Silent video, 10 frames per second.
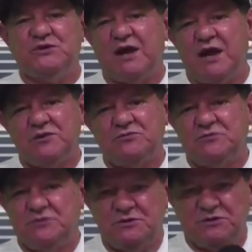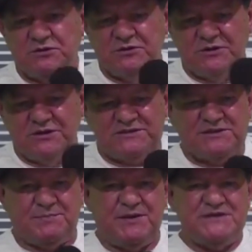se ele conseguir incutir
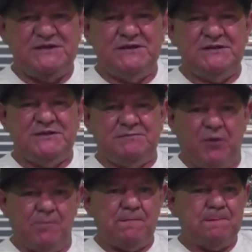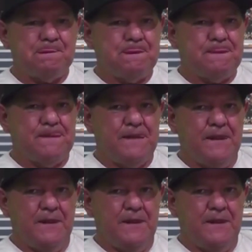na cabeça desses caras, né?